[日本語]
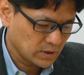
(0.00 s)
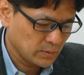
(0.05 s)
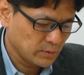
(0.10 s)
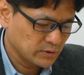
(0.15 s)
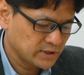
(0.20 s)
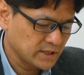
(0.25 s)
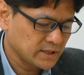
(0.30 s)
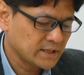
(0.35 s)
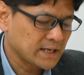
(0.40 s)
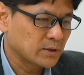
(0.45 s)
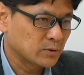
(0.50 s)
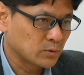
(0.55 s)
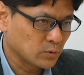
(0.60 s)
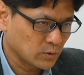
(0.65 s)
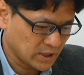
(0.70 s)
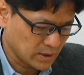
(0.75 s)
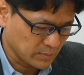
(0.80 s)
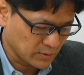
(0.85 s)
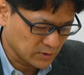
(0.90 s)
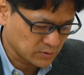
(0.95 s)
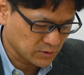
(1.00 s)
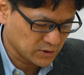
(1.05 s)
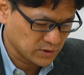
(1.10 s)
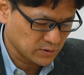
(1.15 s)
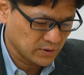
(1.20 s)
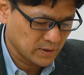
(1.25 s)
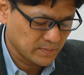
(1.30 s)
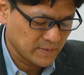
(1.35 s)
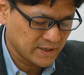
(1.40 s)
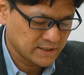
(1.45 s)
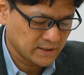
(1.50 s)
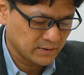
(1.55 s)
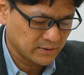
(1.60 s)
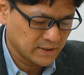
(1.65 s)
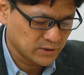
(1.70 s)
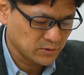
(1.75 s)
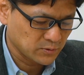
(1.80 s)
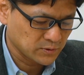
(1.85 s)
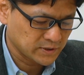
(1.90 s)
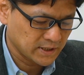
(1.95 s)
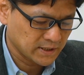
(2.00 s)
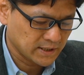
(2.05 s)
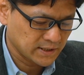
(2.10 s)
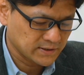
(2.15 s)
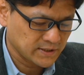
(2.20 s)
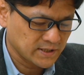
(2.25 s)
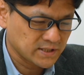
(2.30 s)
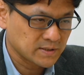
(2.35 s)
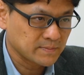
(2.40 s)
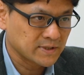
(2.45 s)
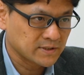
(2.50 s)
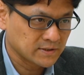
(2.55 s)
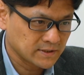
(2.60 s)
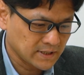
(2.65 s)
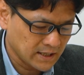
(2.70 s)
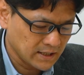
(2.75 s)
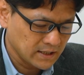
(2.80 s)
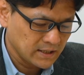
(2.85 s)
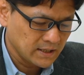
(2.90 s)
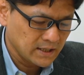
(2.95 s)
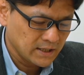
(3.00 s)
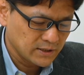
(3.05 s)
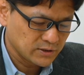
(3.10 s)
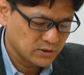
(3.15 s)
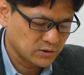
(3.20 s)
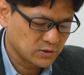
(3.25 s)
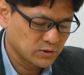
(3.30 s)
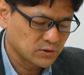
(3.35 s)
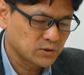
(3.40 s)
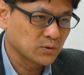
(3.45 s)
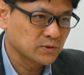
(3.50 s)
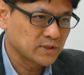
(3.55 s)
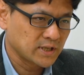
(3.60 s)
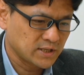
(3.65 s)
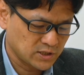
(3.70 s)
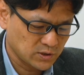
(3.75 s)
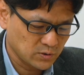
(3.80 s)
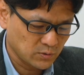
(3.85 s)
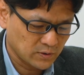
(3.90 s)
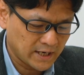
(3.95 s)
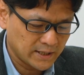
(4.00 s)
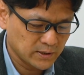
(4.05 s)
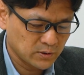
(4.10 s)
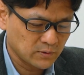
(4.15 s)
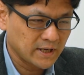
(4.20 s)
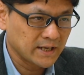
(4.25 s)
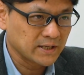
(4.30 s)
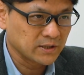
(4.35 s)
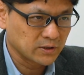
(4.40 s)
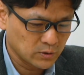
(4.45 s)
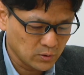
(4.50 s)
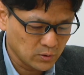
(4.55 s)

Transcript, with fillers: これはもう前回の動画でも少し触れましたので詳細割愛しますが、需給調整市場ガイドライン